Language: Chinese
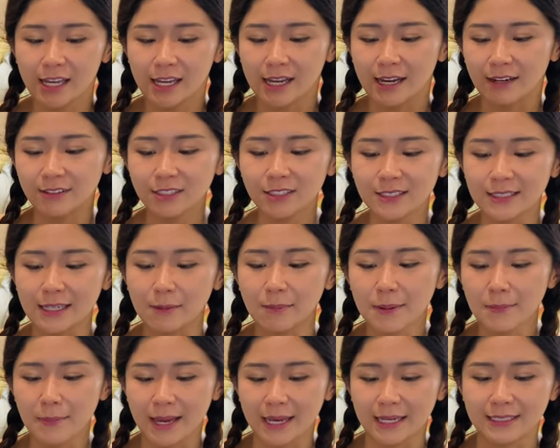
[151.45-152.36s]
然后这小
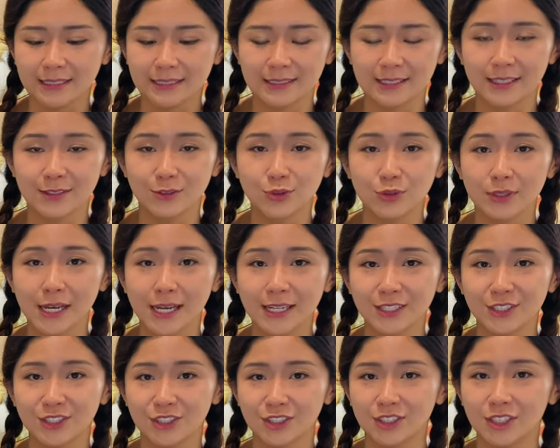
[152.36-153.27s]
半码鞋最开
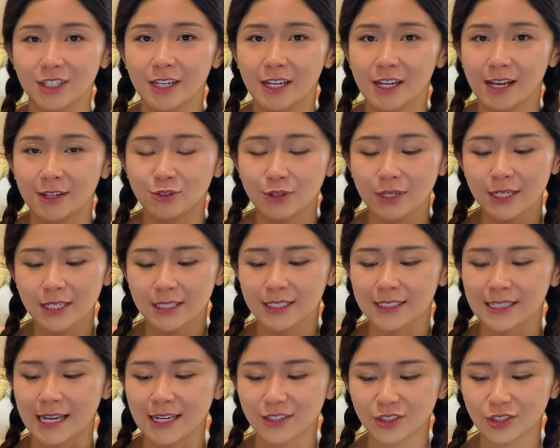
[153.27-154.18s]
始穿的
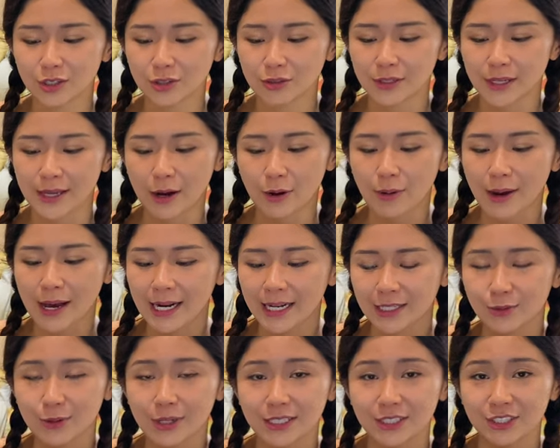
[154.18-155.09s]
挺难受的，要花了
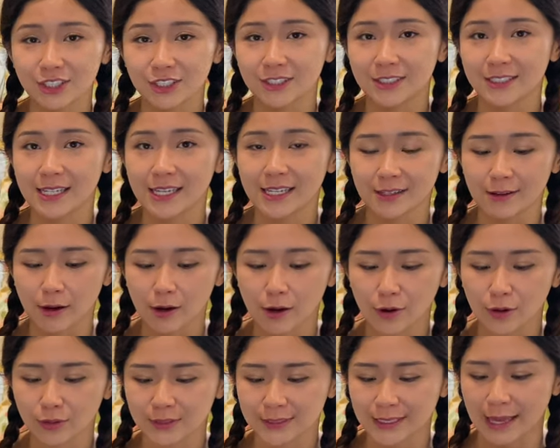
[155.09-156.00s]
一段时间以
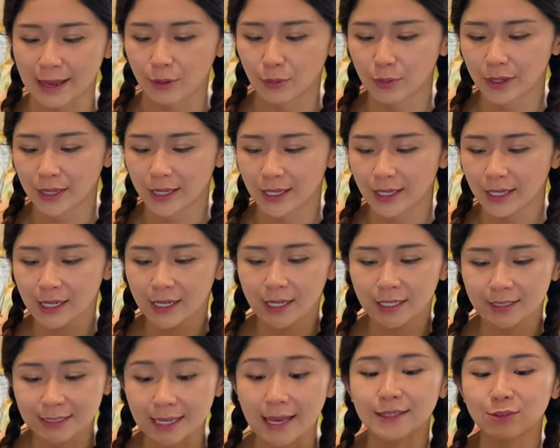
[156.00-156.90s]
后才会
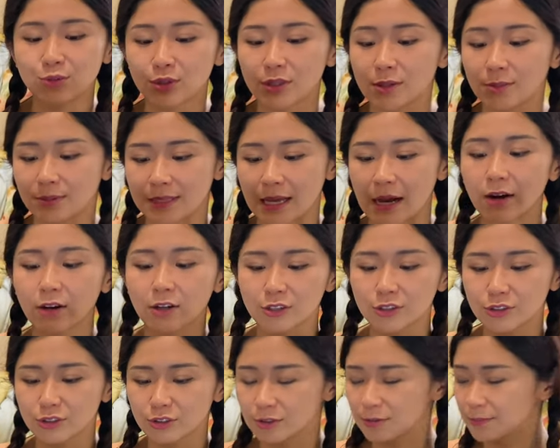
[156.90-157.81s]
才觉得比较
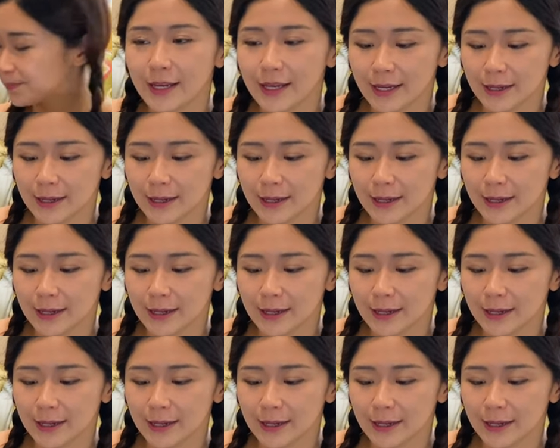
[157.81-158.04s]
合适。